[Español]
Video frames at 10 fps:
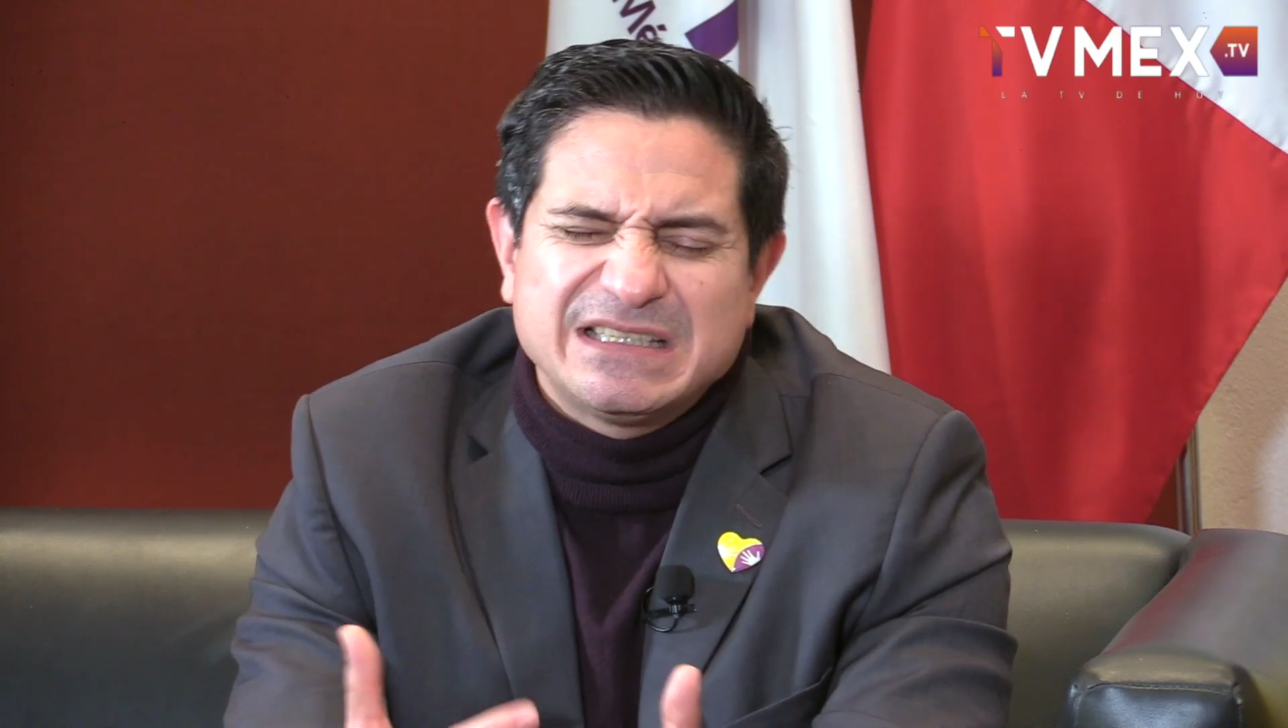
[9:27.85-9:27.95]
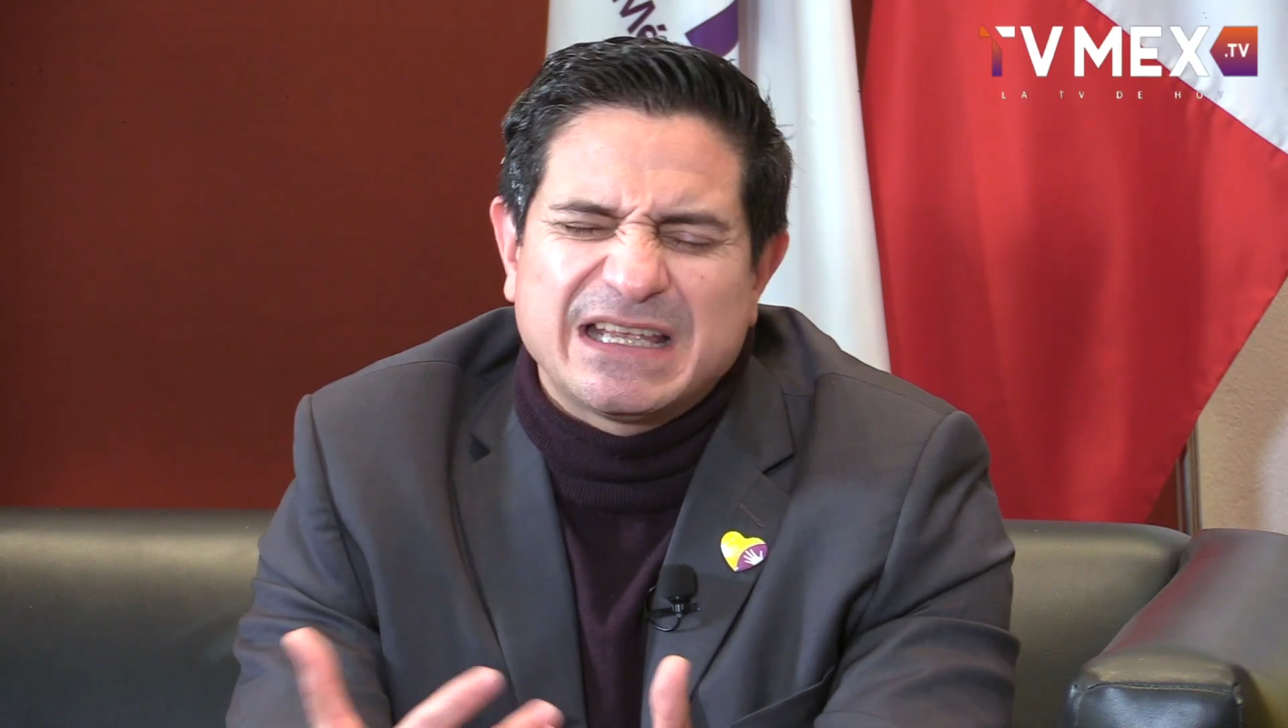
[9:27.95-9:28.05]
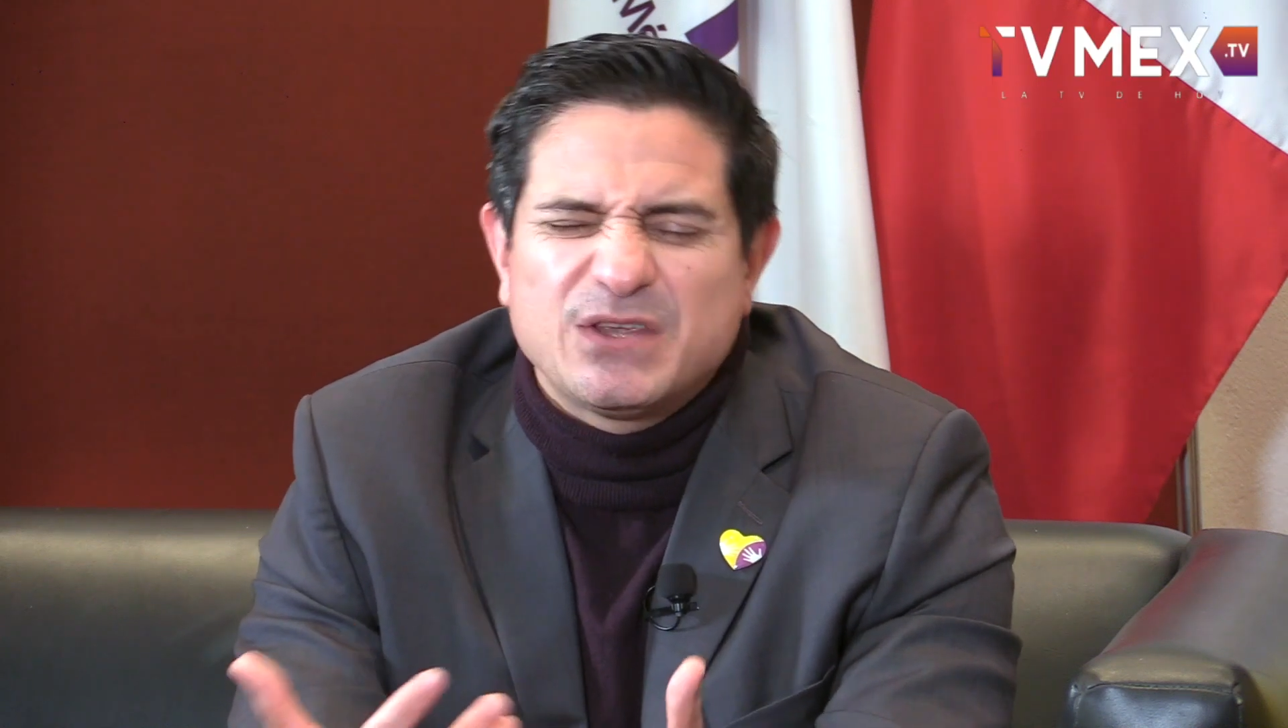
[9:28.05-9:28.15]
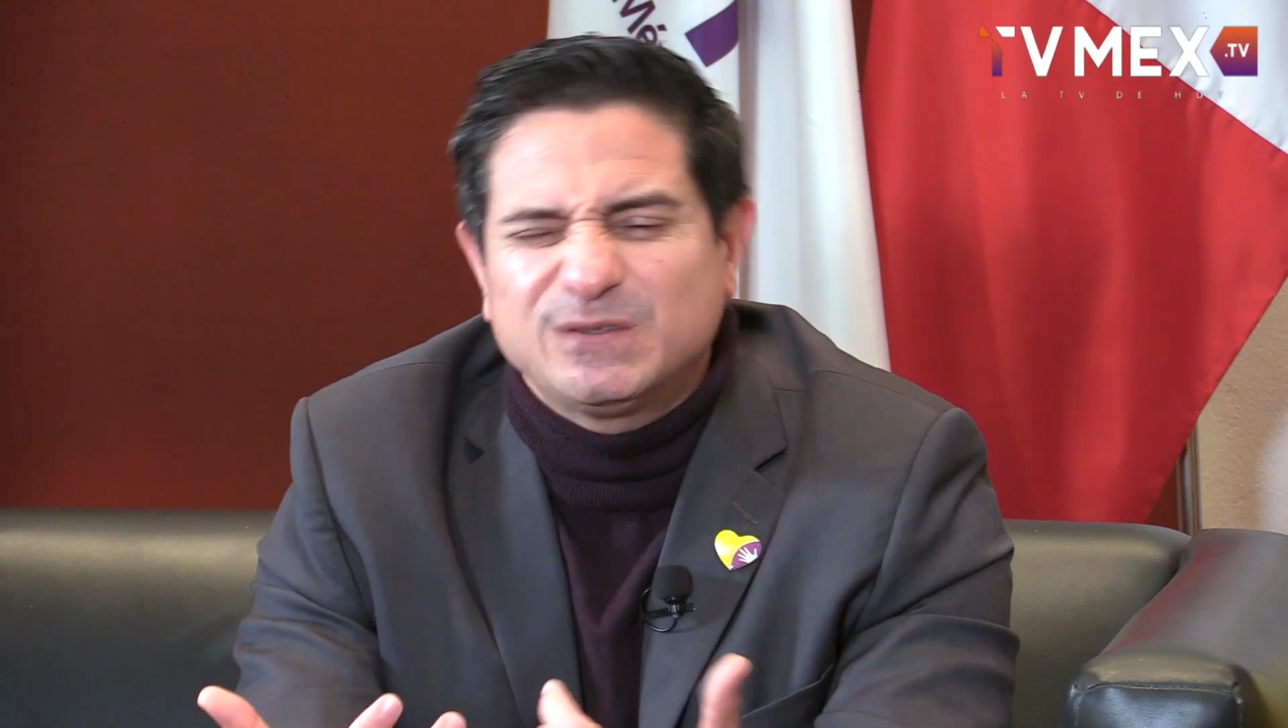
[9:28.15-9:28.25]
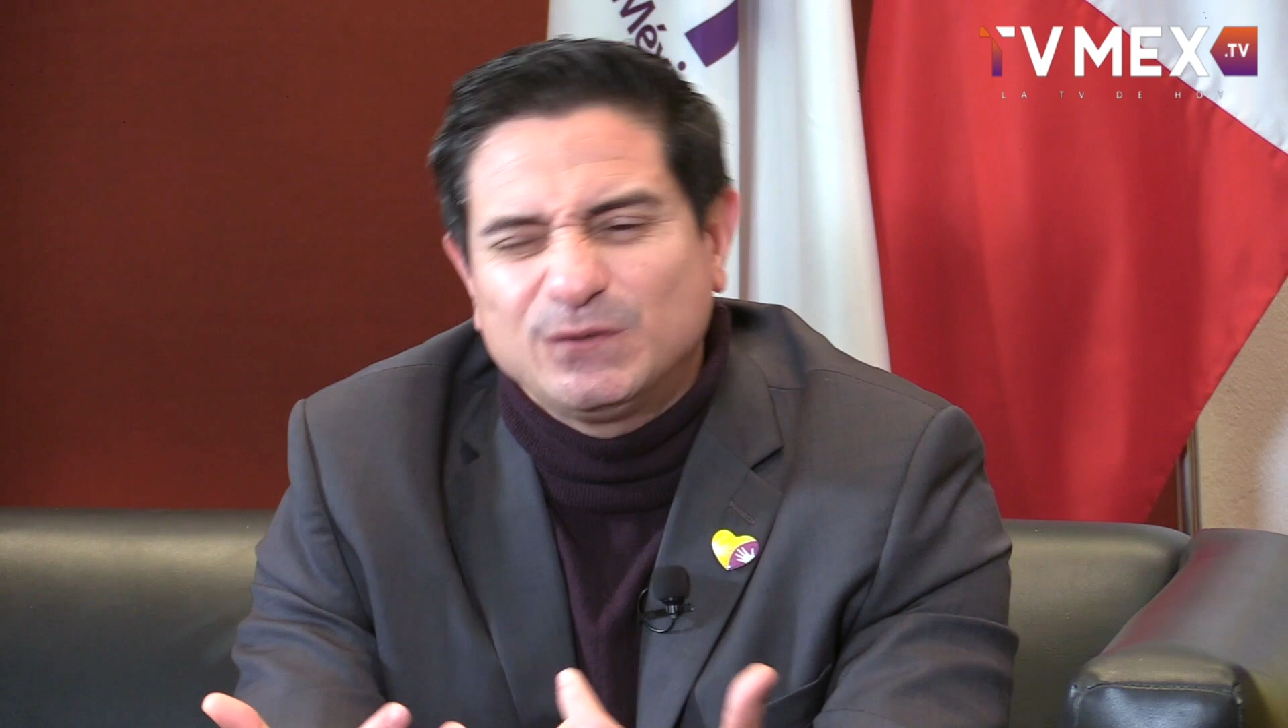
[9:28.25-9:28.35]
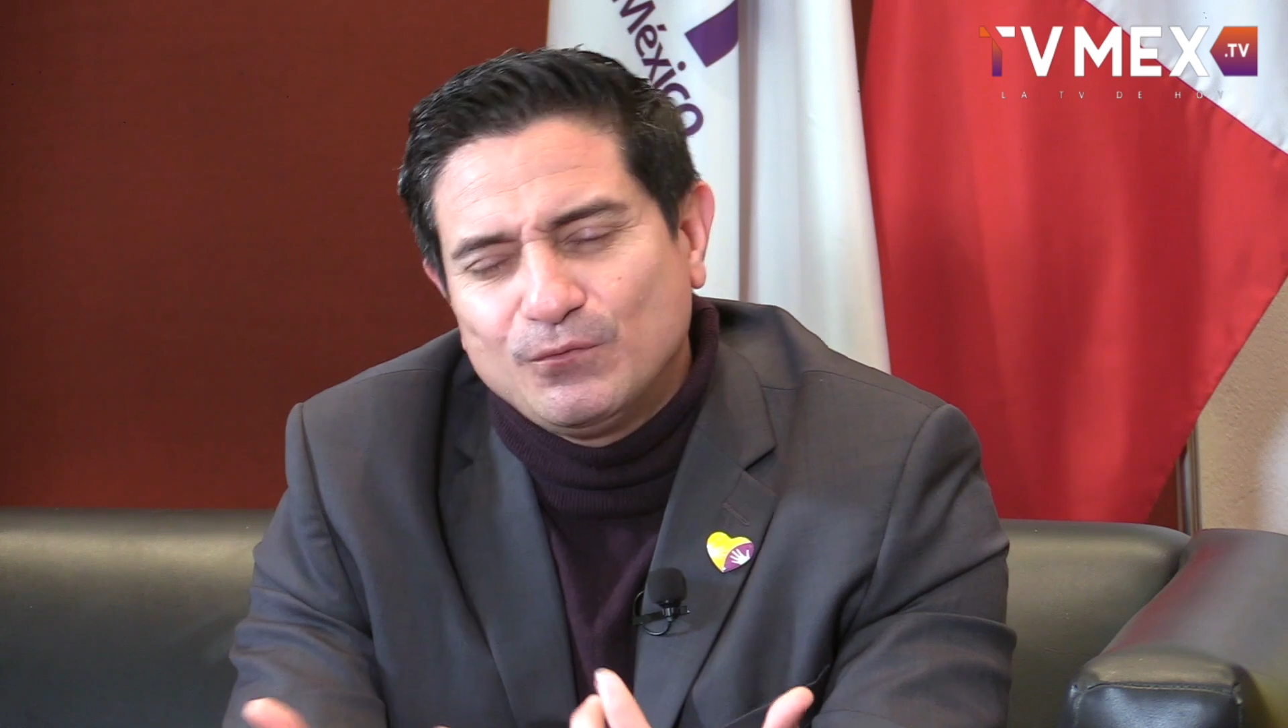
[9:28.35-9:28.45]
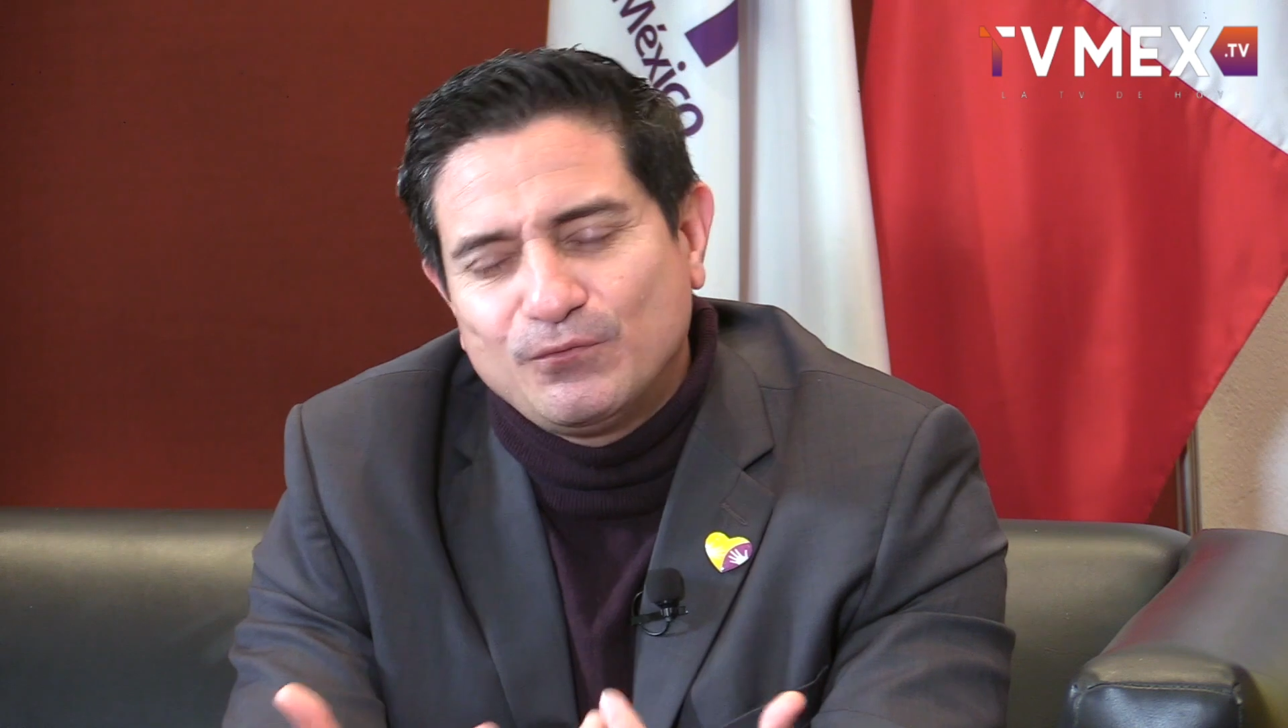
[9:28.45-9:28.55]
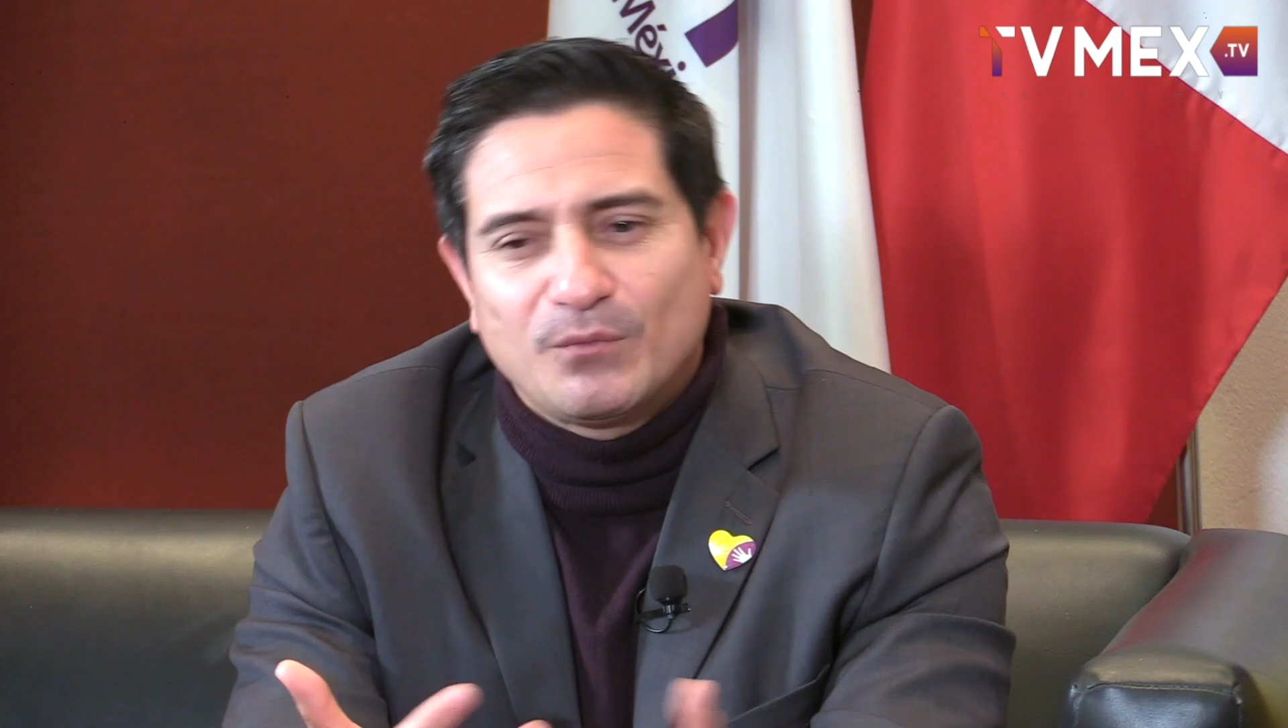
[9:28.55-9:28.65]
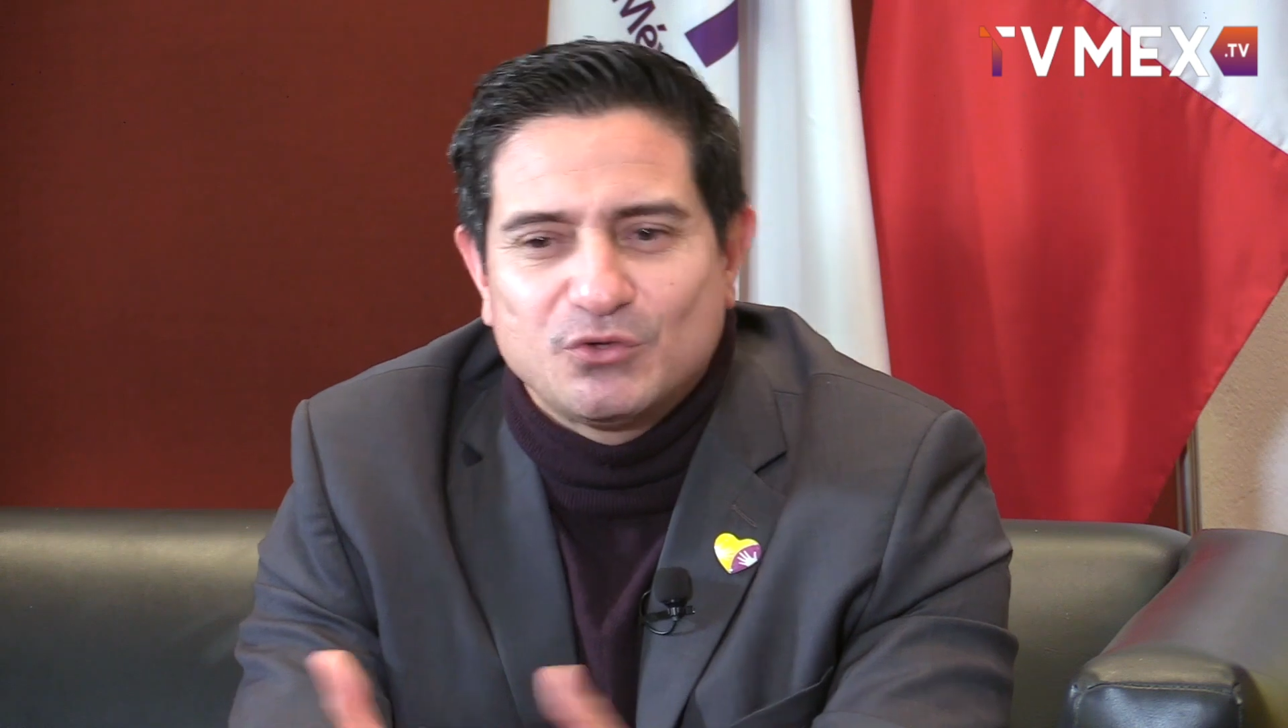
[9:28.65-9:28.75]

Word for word: es que yo sufro